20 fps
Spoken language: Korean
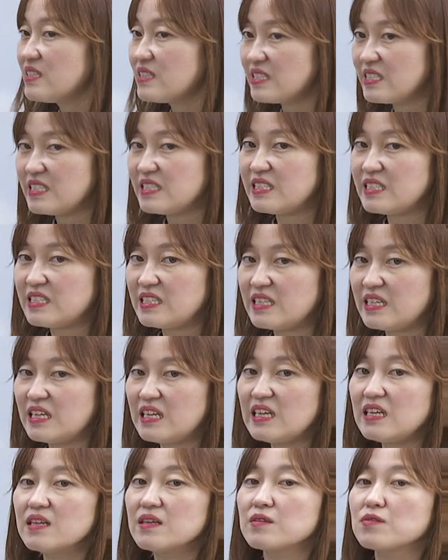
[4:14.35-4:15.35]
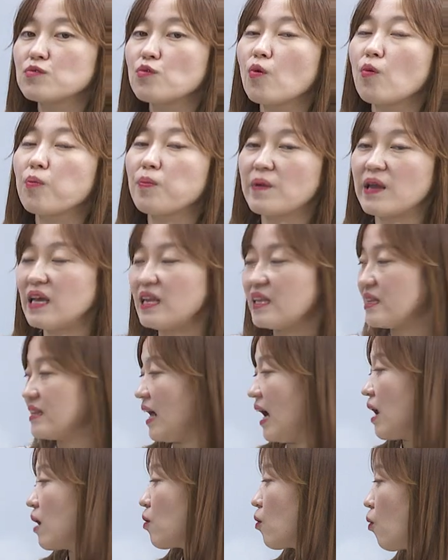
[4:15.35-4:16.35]
지질이 높게
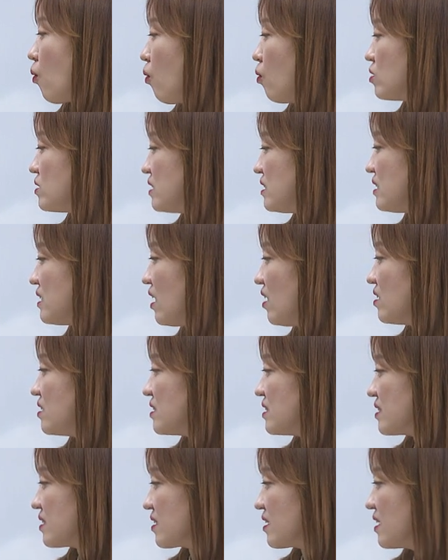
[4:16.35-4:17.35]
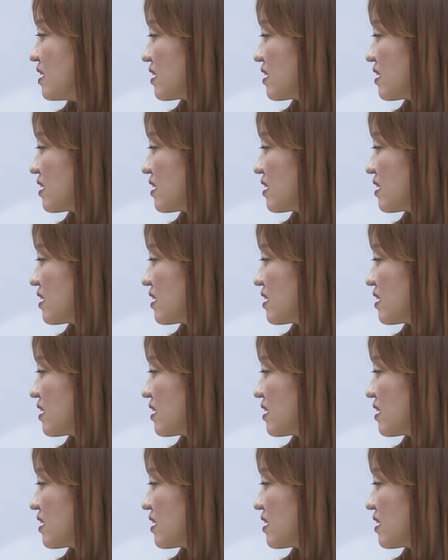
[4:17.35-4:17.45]
있다. 고지혈증.